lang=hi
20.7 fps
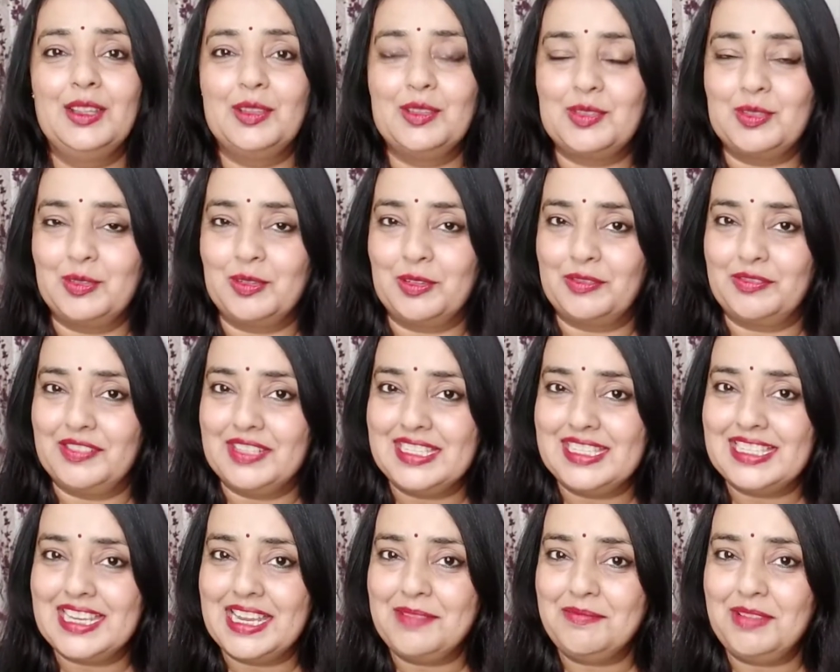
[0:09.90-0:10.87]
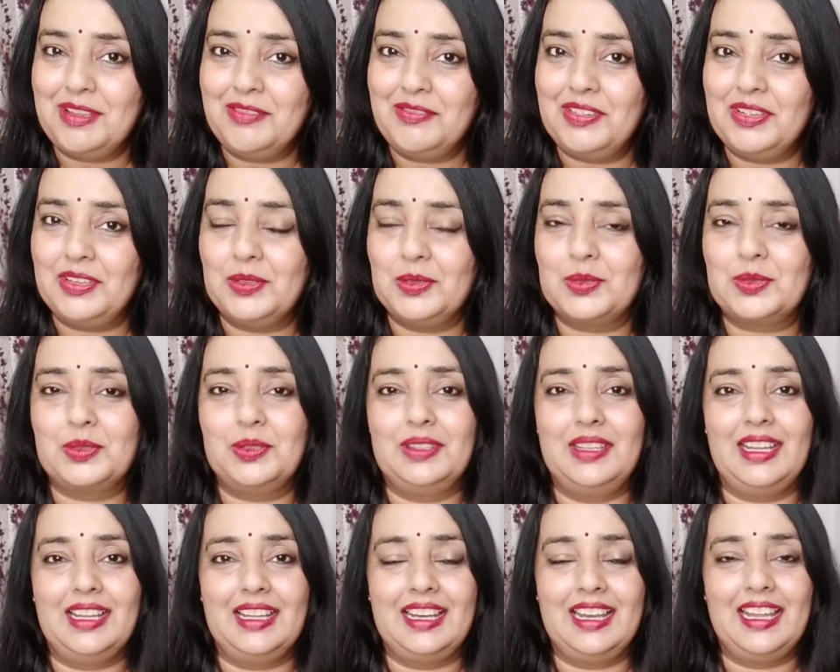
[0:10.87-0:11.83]
तो जो लोग फर्स्ट टाइम मेरी वीडियोस को
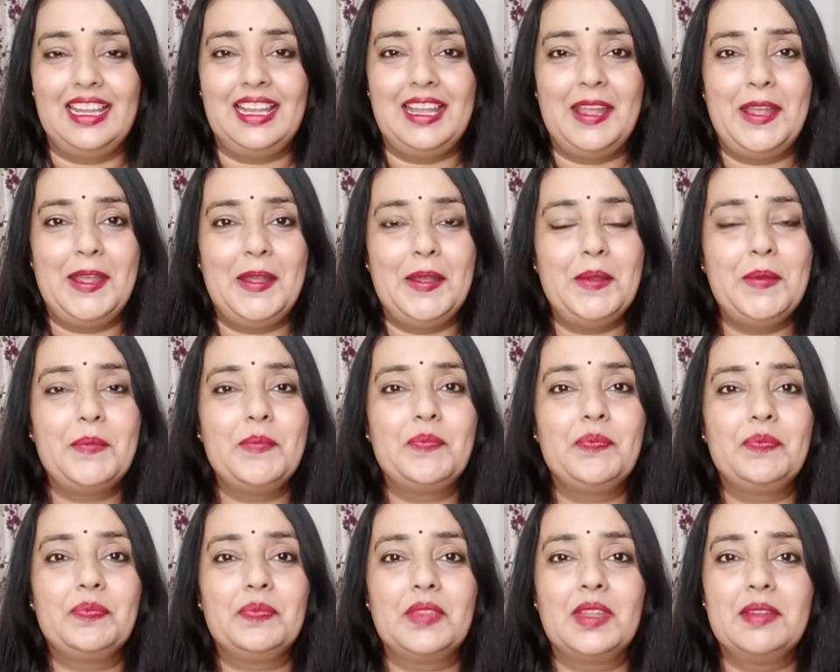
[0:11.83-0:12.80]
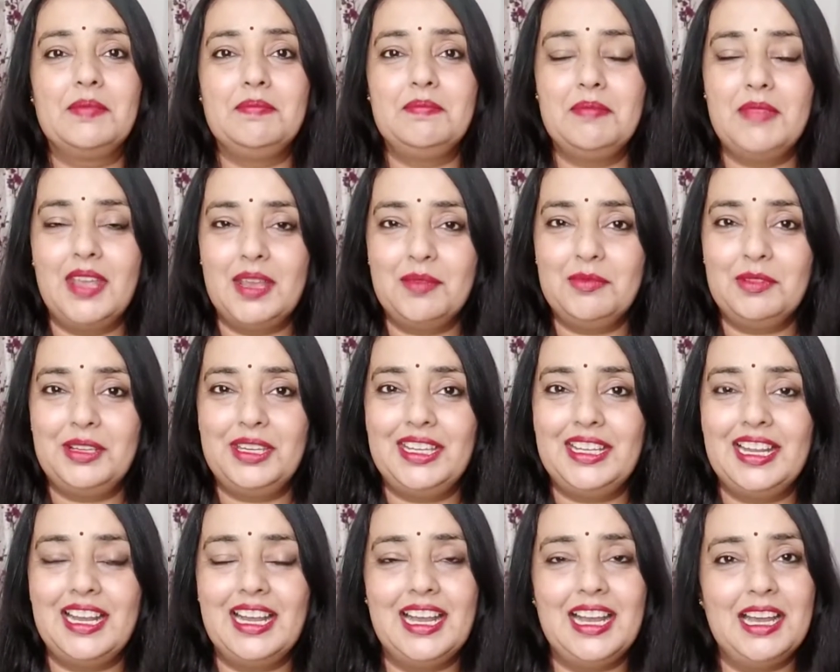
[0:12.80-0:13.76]
देख रहे हैं मैं
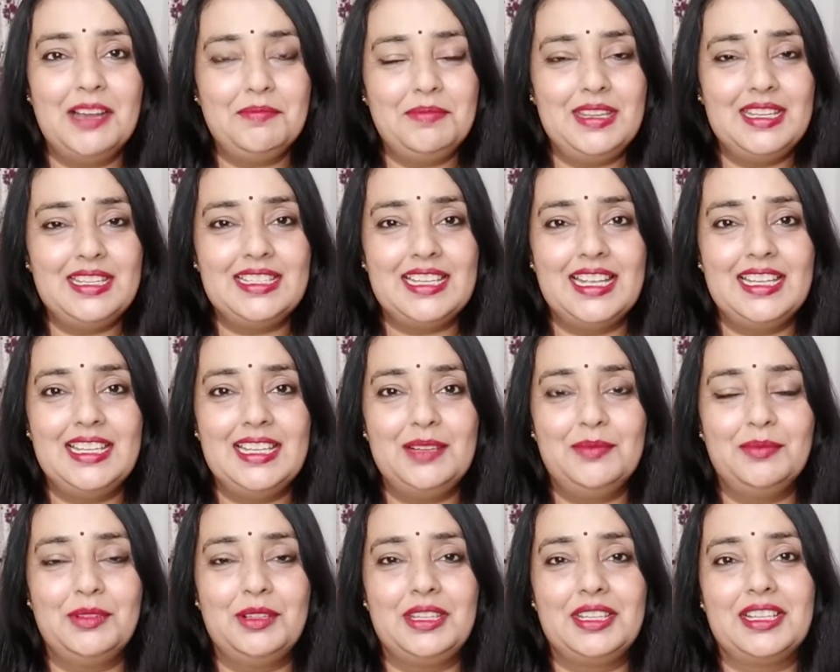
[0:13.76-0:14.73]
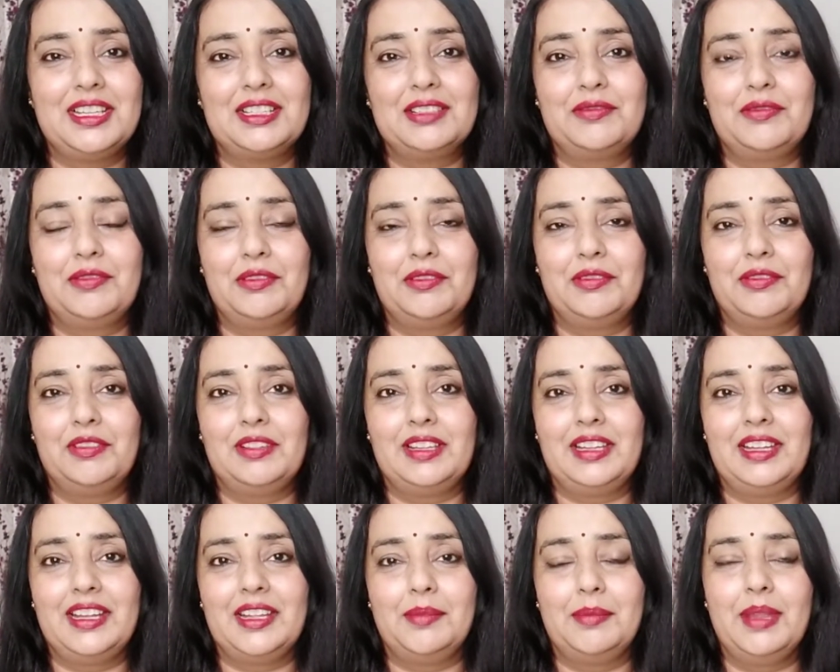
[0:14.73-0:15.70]
मोनिका अपने चैनल मोनिकाज फ्रूटफुल
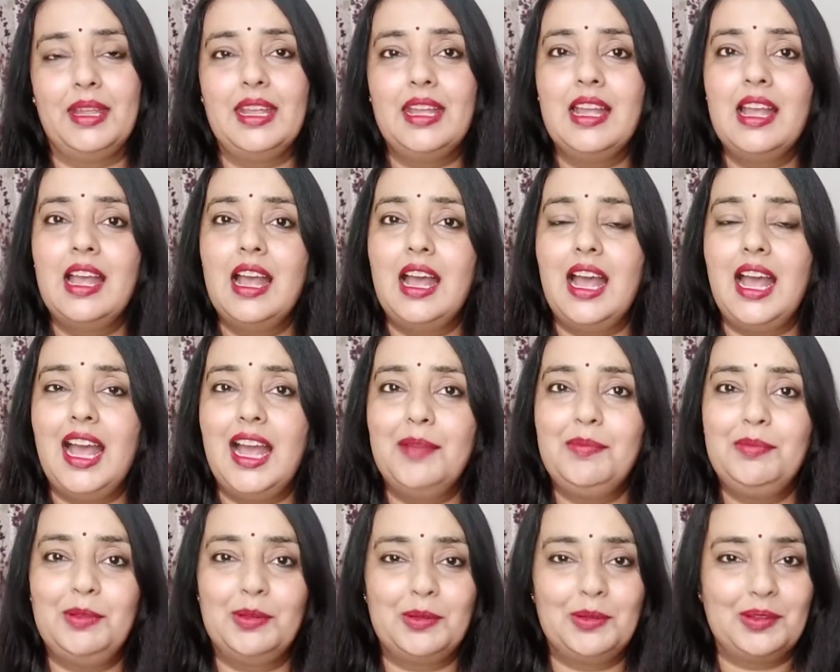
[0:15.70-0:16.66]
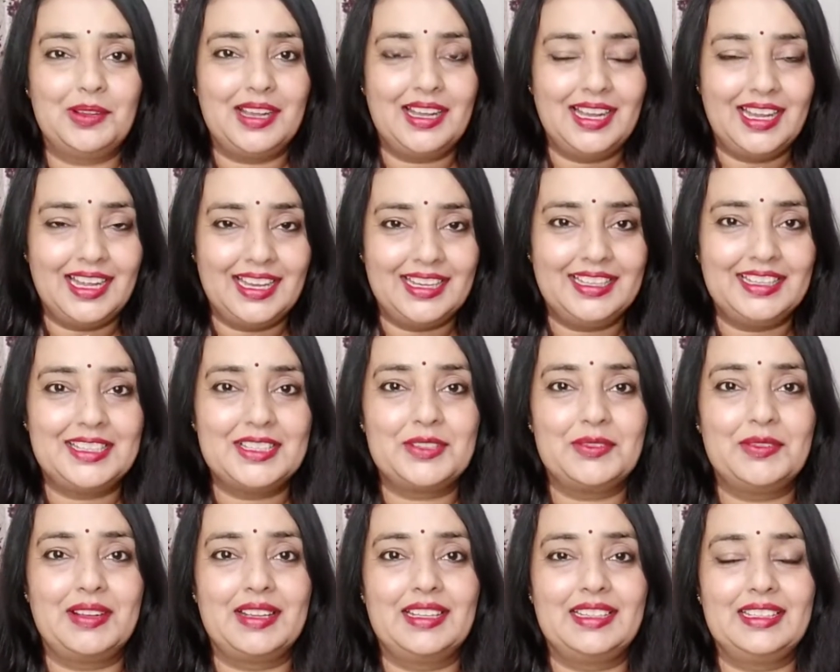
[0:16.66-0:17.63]
केयर में आप लोगों का हार्दिक
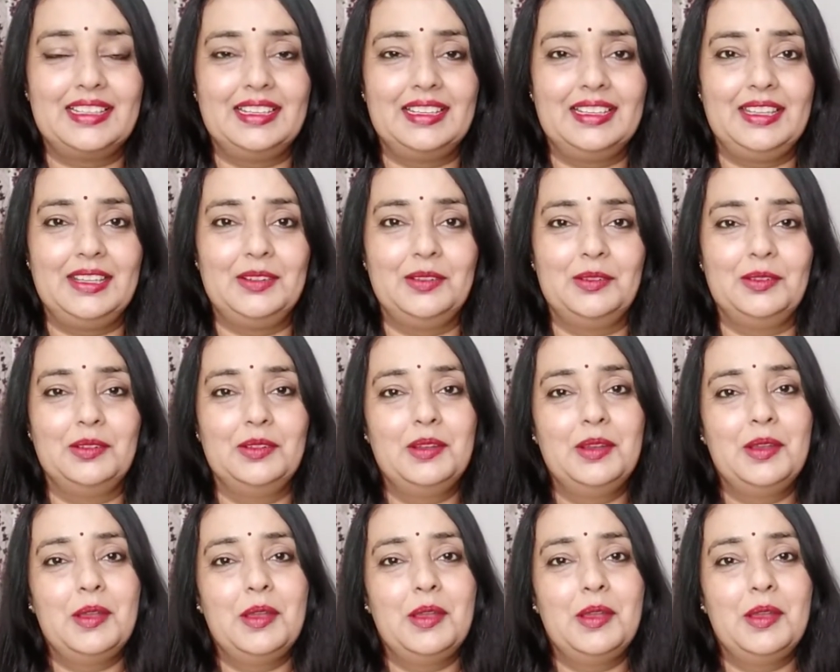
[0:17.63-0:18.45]
स्वागत करती हूँ